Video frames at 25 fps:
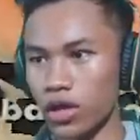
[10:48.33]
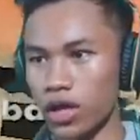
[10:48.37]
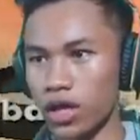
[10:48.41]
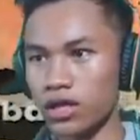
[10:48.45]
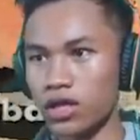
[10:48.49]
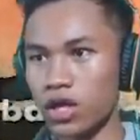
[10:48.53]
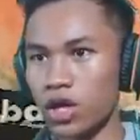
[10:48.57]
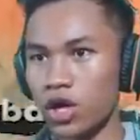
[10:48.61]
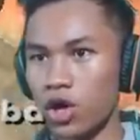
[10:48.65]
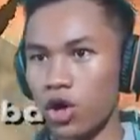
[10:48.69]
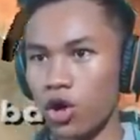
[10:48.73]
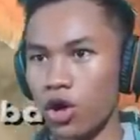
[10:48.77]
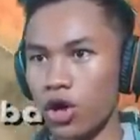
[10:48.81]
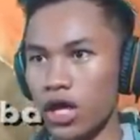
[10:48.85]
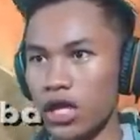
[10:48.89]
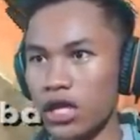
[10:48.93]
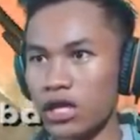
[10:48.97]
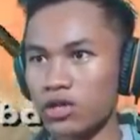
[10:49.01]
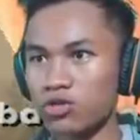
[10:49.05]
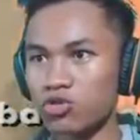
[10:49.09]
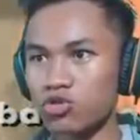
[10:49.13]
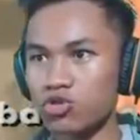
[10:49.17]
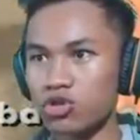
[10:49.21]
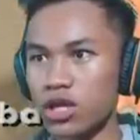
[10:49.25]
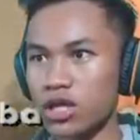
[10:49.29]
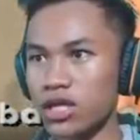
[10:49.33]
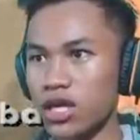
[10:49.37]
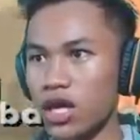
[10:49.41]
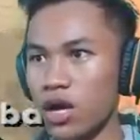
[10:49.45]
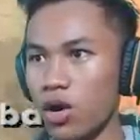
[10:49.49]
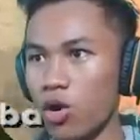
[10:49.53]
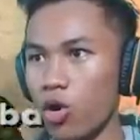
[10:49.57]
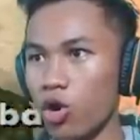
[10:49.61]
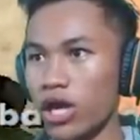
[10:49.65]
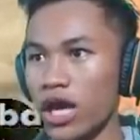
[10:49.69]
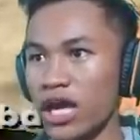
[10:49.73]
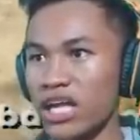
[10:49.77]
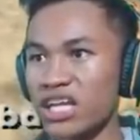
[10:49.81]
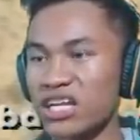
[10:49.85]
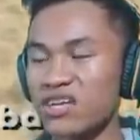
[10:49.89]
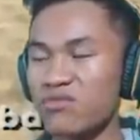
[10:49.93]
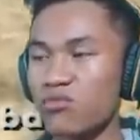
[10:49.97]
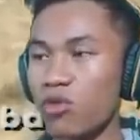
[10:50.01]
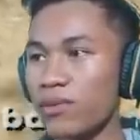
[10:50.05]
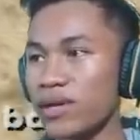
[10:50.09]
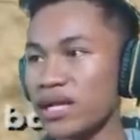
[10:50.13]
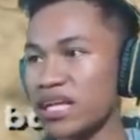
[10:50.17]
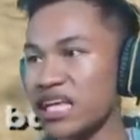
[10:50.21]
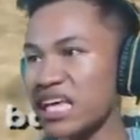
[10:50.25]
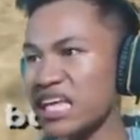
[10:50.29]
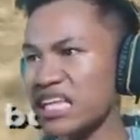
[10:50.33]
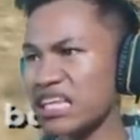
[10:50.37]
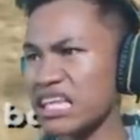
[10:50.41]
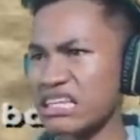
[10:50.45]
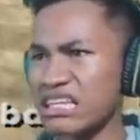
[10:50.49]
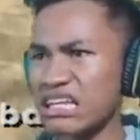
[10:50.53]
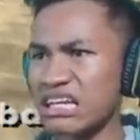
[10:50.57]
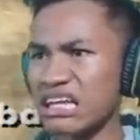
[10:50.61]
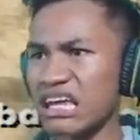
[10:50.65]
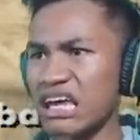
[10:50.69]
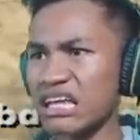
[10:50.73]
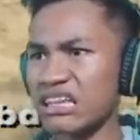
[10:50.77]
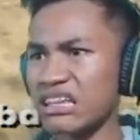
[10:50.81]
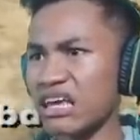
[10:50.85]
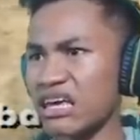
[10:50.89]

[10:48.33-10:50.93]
kan. Oke, okay, langsung saja. Oke, okay, ini mobil kita ternyata